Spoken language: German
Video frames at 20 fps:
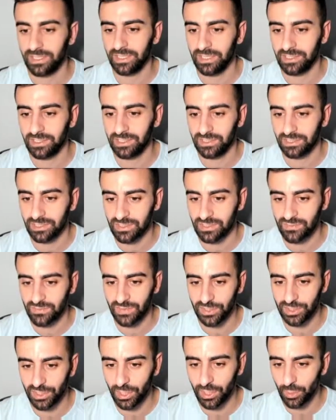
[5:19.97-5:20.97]
denke ich, dass
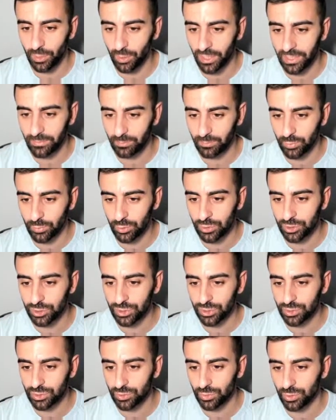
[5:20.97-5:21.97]
wir hier auch ein bullisches